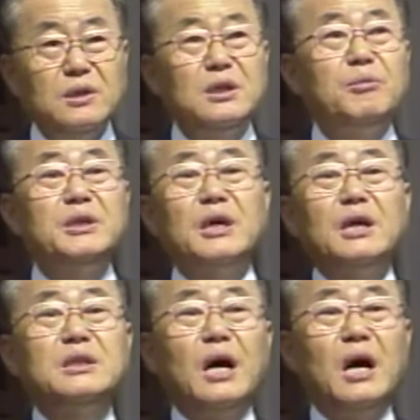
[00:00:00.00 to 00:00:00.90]

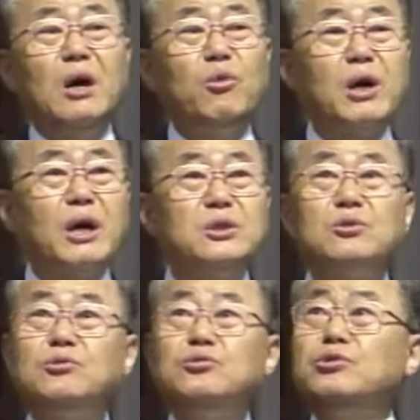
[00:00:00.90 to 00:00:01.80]
예배당이 다
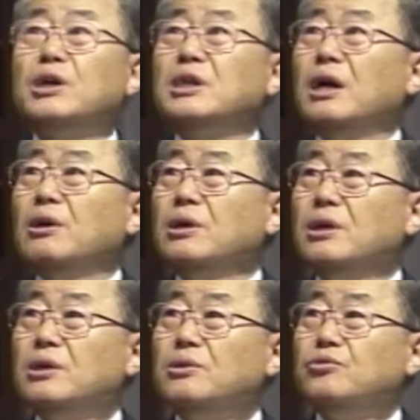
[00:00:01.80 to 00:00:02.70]
와가지고 우리가
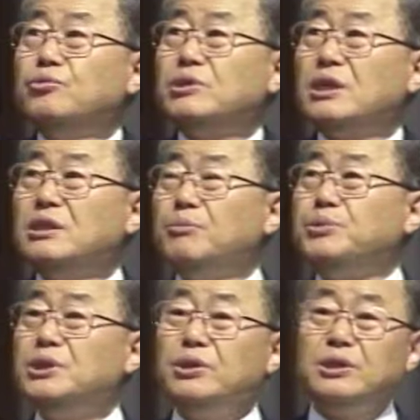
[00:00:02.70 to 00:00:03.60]
다옷자리에
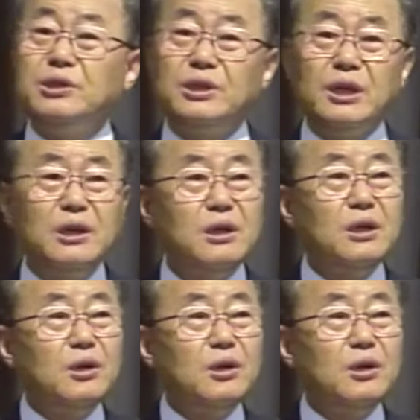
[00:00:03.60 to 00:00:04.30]
비어 있는데